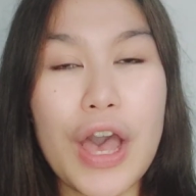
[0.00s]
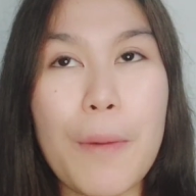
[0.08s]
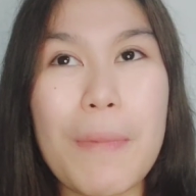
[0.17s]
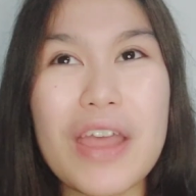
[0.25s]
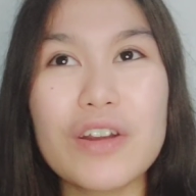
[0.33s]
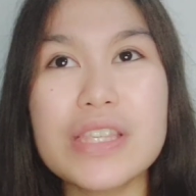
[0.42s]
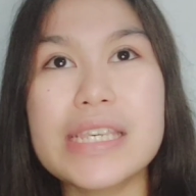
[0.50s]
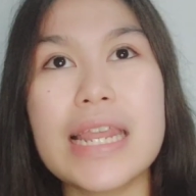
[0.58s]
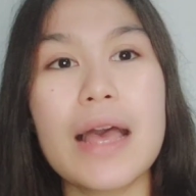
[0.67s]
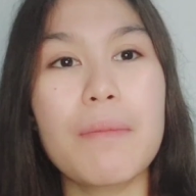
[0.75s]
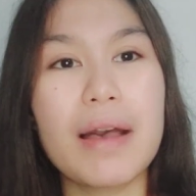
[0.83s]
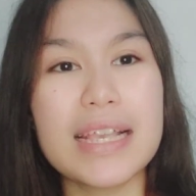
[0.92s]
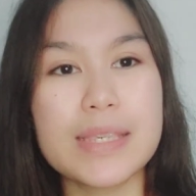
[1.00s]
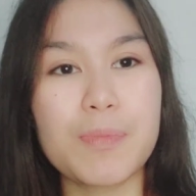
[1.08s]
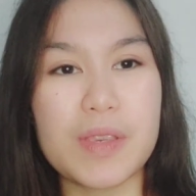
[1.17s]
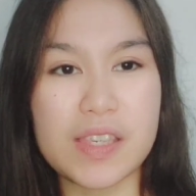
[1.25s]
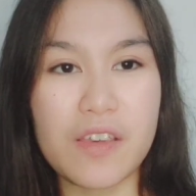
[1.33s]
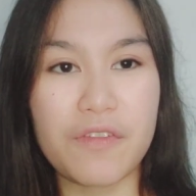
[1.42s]
meron silang mga
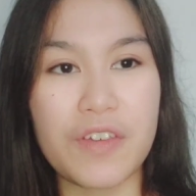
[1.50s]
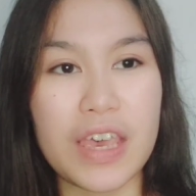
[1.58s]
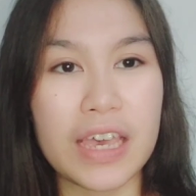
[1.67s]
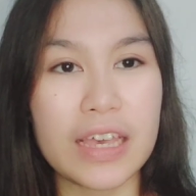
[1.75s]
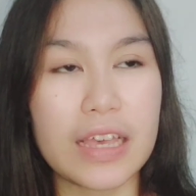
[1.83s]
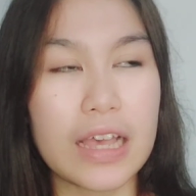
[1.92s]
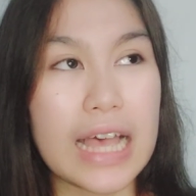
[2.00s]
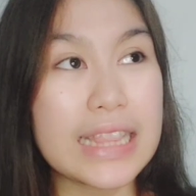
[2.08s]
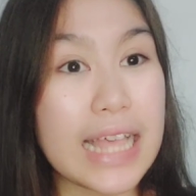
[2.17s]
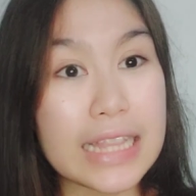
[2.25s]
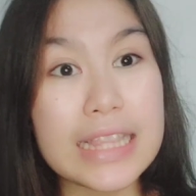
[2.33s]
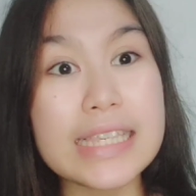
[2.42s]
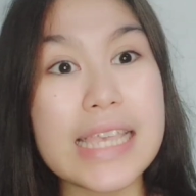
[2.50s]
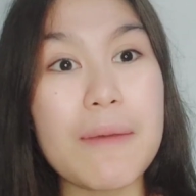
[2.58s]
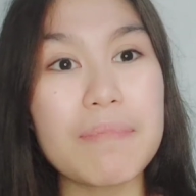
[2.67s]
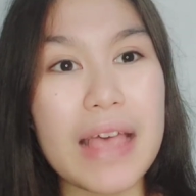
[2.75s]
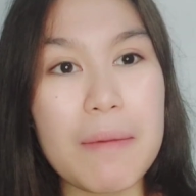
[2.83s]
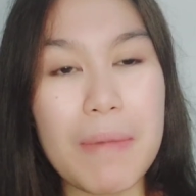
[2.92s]
specific, at at the same
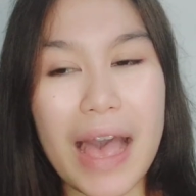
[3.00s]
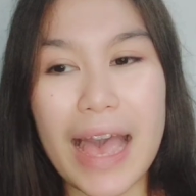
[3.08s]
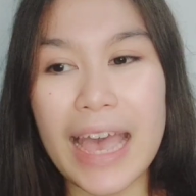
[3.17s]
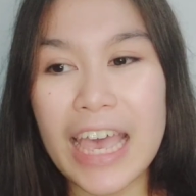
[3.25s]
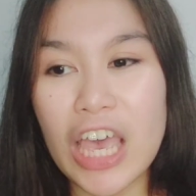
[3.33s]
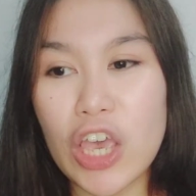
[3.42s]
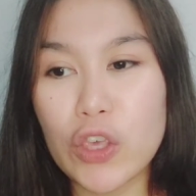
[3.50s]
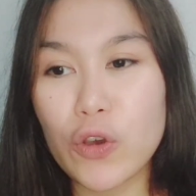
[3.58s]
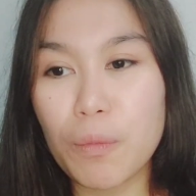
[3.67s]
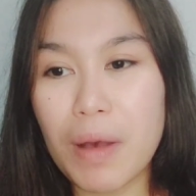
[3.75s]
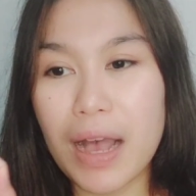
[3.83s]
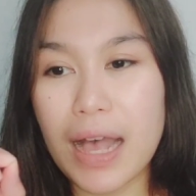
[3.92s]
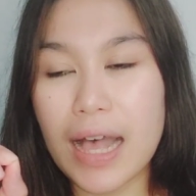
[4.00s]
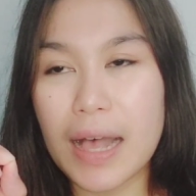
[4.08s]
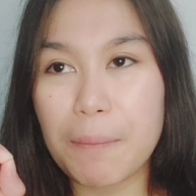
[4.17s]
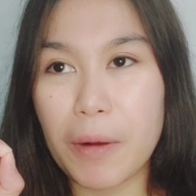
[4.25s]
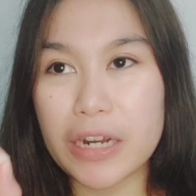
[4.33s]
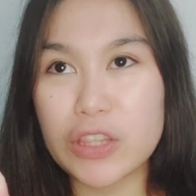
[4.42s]
time ha, yung mga
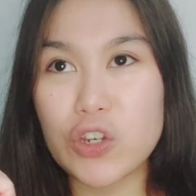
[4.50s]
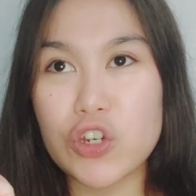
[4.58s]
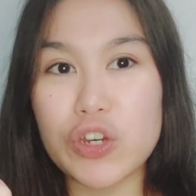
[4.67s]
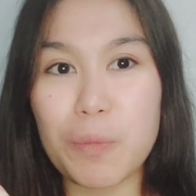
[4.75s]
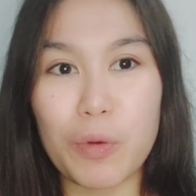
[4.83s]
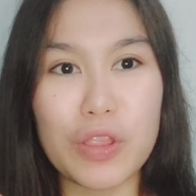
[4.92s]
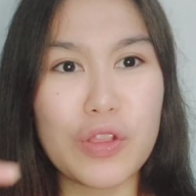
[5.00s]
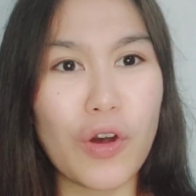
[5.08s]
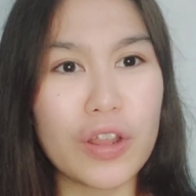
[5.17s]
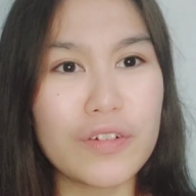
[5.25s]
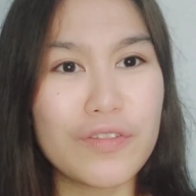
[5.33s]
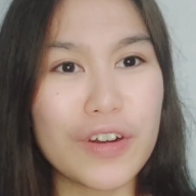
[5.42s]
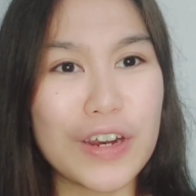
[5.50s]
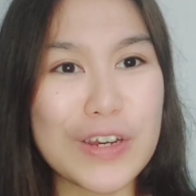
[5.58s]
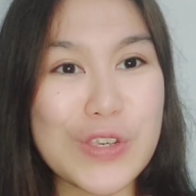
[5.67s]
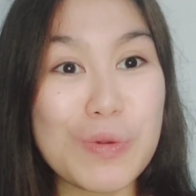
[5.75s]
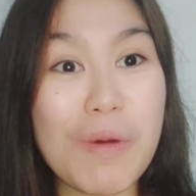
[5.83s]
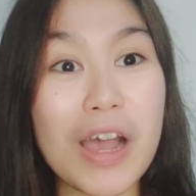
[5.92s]
partnership with
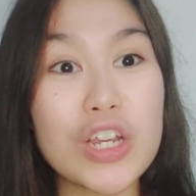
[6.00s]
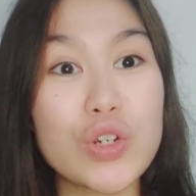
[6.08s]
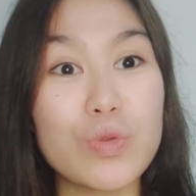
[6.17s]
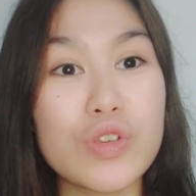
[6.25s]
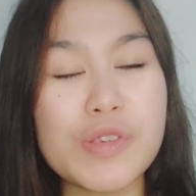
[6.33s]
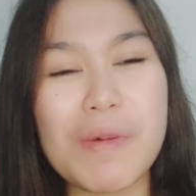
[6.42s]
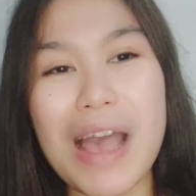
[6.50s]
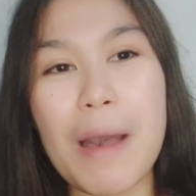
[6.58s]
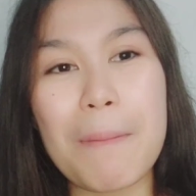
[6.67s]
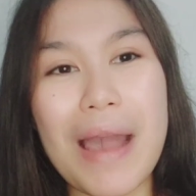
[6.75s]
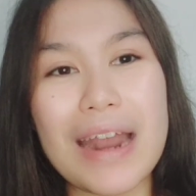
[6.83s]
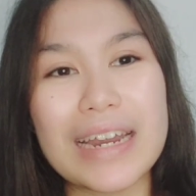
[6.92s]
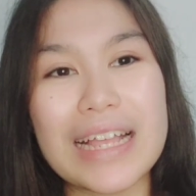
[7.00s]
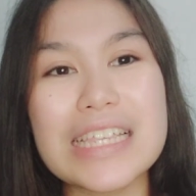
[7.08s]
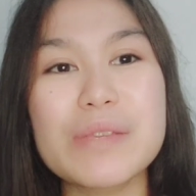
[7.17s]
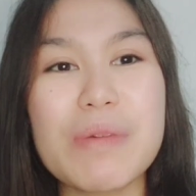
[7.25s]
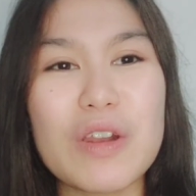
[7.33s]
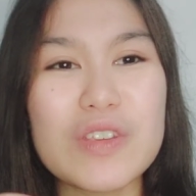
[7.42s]
Converse, yung mga shoes, mga
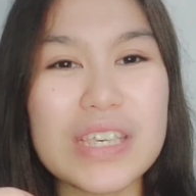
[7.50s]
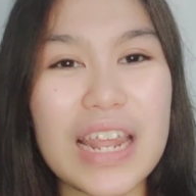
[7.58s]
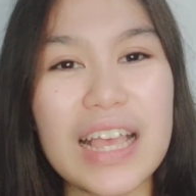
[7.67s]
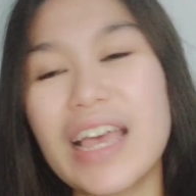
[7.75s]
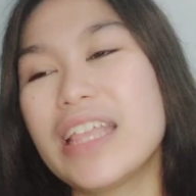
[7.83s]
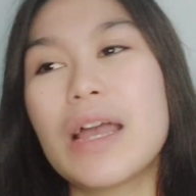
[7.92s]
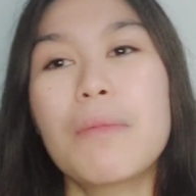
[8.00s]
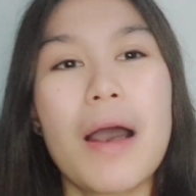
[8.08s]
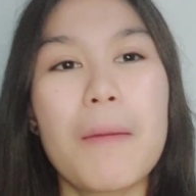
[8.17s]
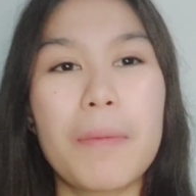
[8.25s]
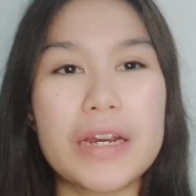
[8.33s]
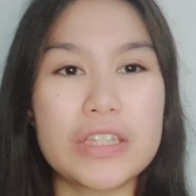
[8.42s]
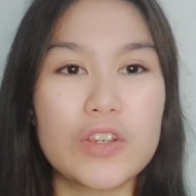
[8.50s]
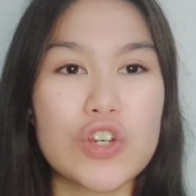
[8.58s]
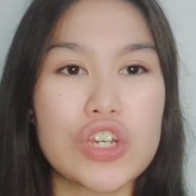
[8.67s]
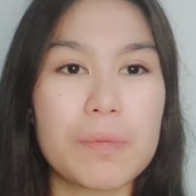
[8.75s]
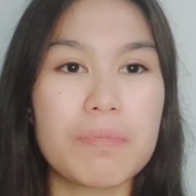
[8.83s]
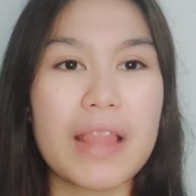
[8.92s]
apparels, meron silang ganyang mga
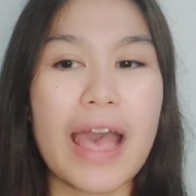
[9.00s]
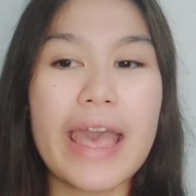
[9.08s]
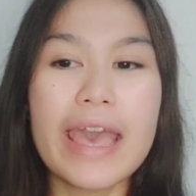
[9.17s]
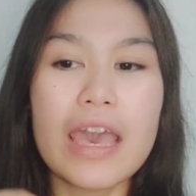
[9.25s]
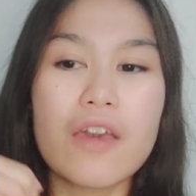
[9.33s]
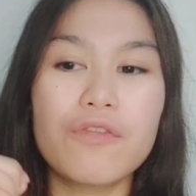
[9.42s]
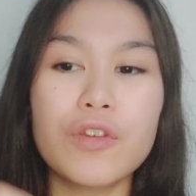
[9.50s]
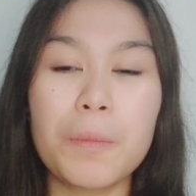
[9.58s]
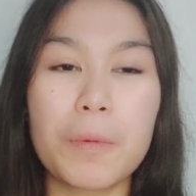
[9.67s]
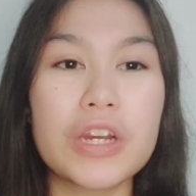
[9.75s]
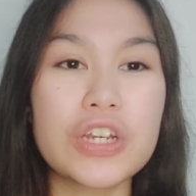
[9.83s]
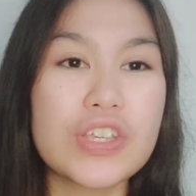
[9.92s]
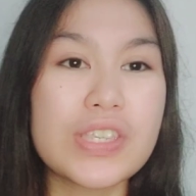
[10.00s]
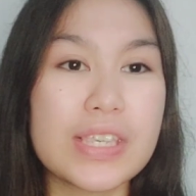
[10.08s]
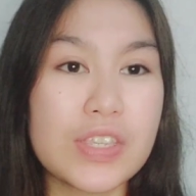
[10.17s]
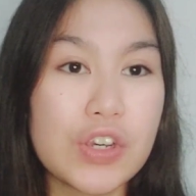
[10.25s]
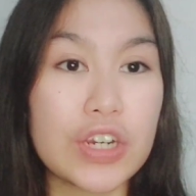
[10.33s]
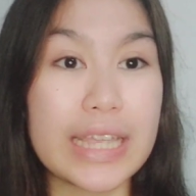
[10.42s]
partnership na if you purchase a
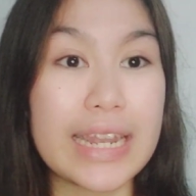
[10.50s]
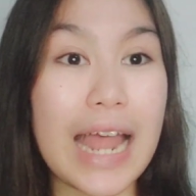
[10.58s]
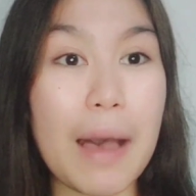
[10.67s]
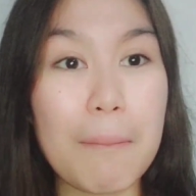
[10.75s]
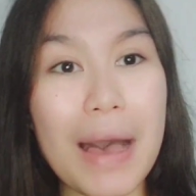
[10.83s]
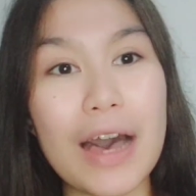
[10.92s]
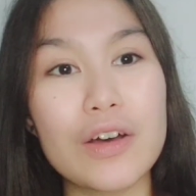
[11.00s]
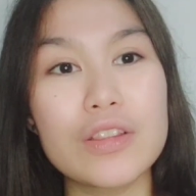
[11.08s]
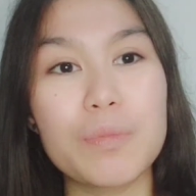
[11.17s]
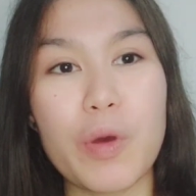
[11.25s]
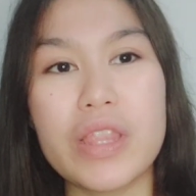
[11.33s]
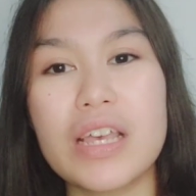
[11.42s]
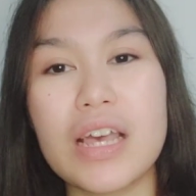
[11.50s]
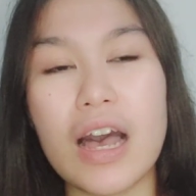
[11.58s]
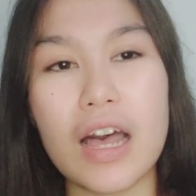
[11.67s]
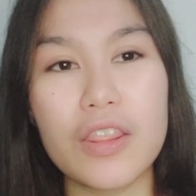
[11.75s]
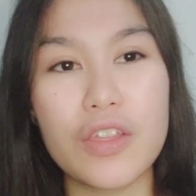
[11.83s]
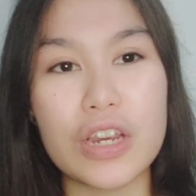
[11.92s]
certain amount, pwede kang
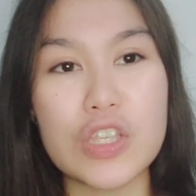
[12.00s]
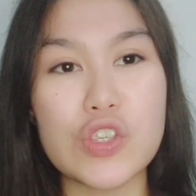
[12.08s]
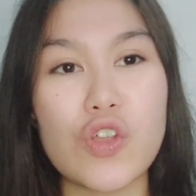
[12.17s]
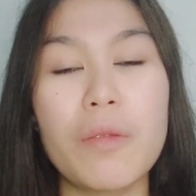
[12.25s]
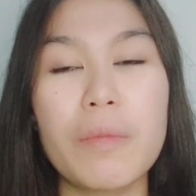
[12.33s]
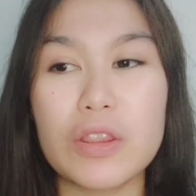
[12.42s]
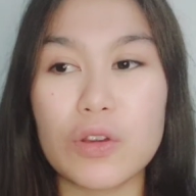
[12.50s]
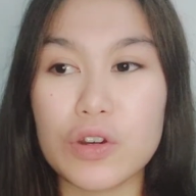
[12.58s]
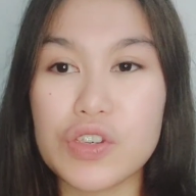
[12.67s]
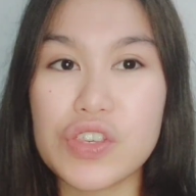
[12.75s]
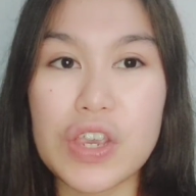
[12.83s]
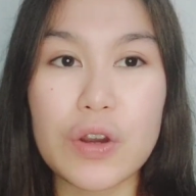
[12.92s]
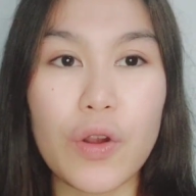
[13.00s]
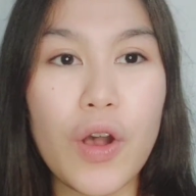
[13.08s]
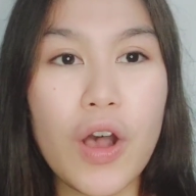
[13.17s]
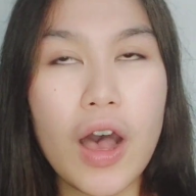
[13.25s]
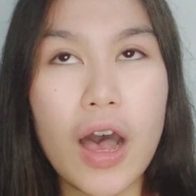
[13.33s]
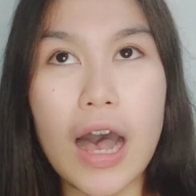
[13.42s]
under installment or zero
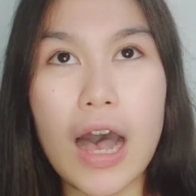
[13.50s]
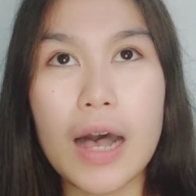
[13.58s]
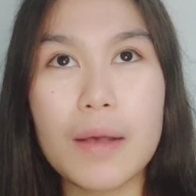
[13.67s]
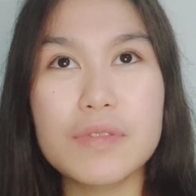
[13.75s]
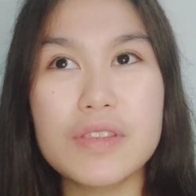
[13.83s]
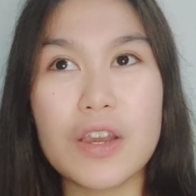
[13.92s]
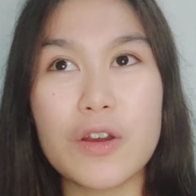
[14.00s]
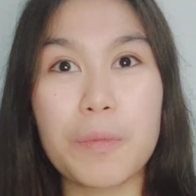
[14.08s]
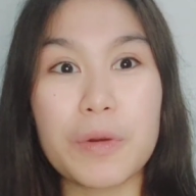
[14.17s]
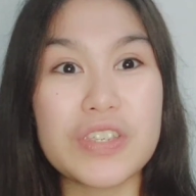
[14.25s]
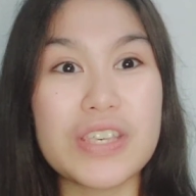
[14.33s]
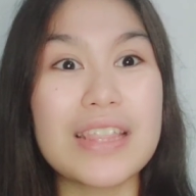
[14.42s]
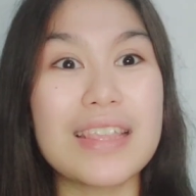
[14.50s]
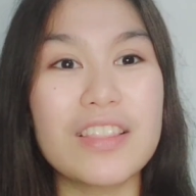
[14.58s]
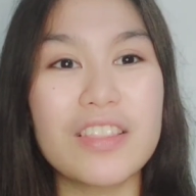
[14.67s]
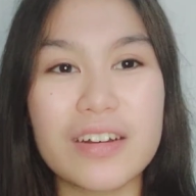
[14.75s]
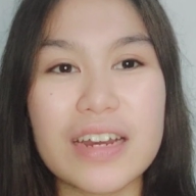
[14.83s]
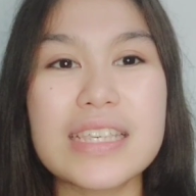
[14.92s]
um, 0%
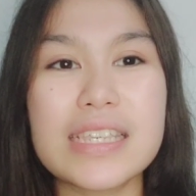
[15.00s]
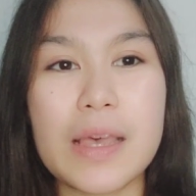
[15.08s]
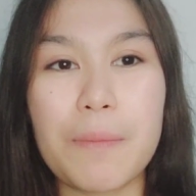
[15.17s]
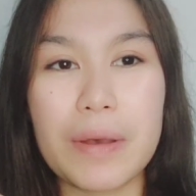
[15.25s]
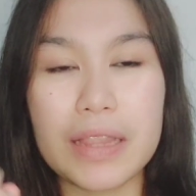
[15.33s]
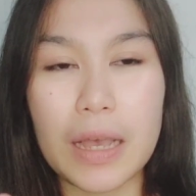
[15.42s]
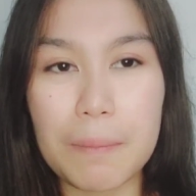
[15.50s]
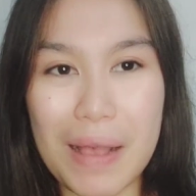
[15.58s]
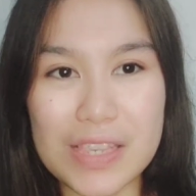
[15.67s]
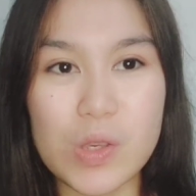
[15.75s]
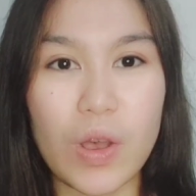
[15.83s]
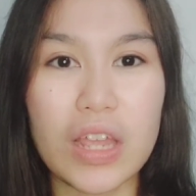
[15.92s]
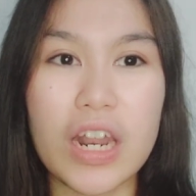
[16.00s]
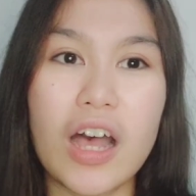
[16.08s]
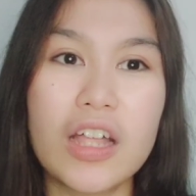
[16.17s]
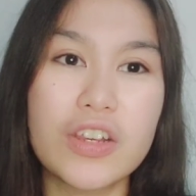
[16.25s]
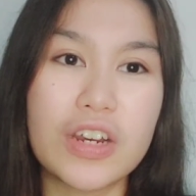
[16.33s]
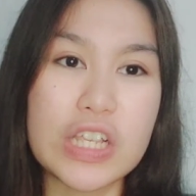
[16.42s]
interest kapag nagpasok ka ng
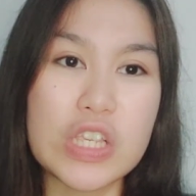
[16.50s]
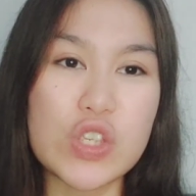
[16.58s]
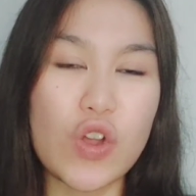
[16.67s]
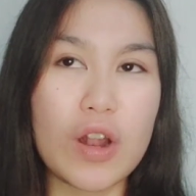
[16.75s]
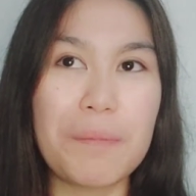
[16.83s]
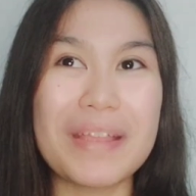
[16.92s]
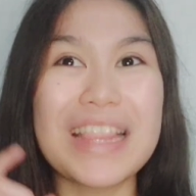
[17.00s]
under installment.